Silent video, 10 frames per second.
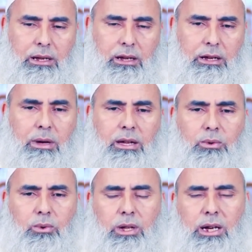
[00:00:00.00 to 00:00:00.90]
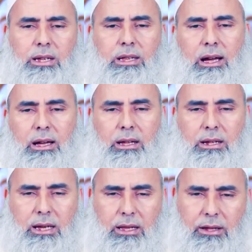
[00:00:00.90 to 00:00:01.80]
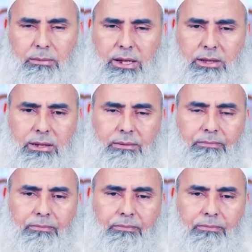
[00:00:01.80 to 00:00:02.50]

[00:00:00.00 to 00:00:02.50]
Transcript: حماية الله تعالى لهذا البيت